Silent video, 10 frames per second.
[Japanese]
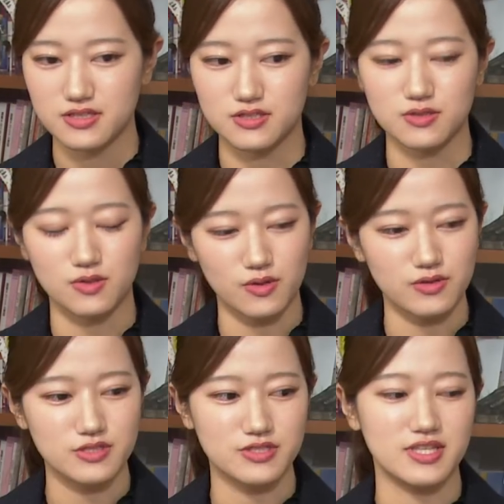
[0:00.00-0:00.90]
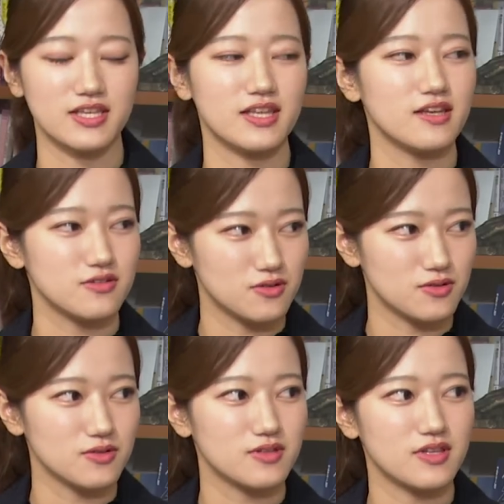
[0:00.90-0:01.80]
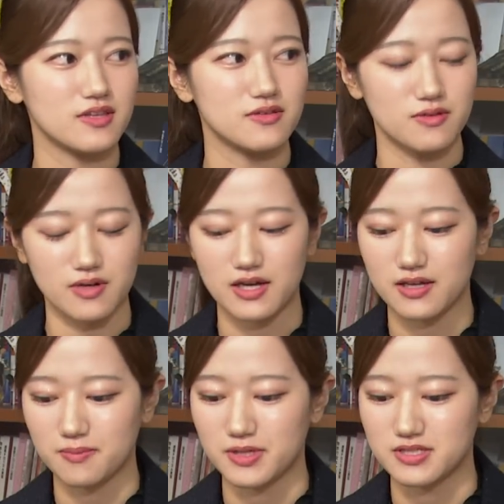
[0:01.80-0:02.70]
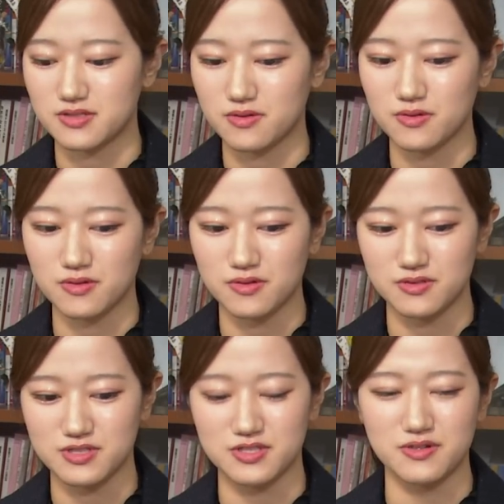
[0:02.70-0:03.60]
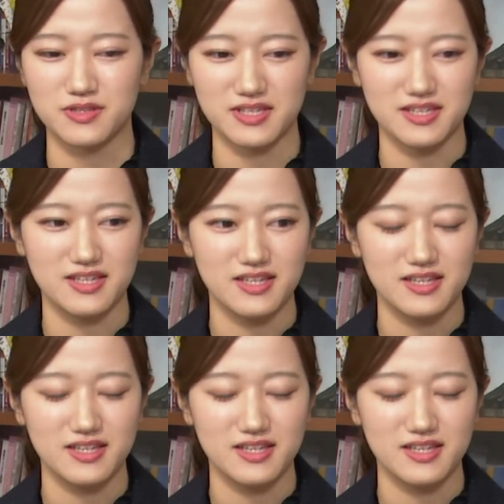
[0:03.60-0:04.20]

ずっと首席でいることっていうのがやっぱりそこの強い